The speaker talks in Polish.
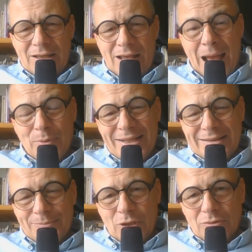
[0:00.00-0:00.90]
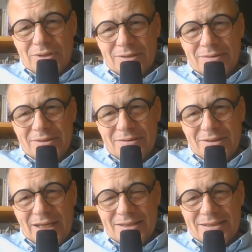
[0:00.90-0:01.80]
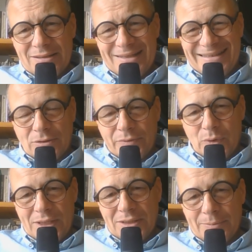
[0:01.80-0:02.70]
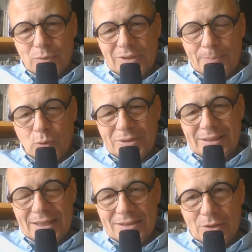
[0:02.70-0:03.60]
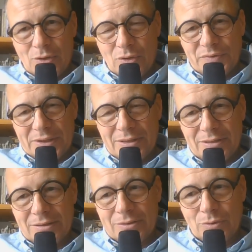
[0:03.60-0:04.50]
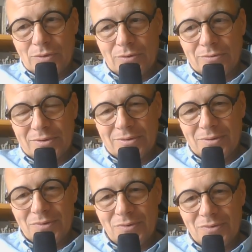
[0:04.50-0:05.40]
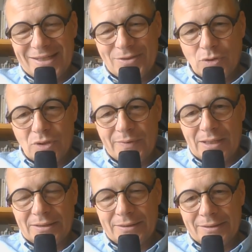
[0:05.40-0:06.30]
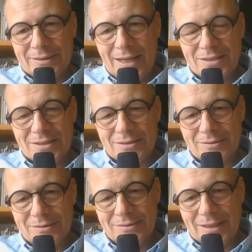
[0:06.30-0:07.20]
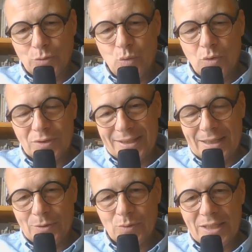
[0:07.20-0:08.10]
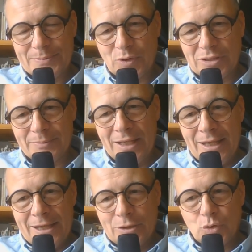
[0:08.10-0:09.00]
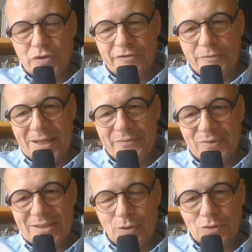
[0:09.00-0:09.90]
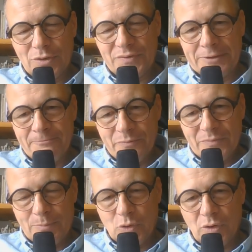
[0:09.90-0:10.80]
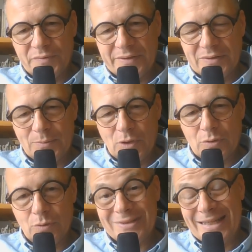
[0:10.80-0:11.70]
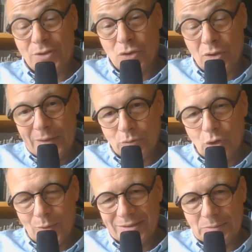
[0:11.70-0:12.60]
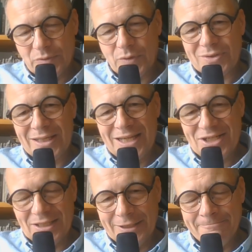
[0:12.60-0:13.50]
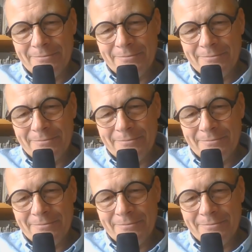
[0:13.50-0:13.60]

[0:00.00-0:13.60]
a poza tym no, jest niezadowolenie, bo ta polityka zero COVID, którą y, zastosowali raz y, na długo, tak jak u nas, potem już wbrew Zachodowi ponownie w tym roku zastosował dokładnie mówiąc Xi,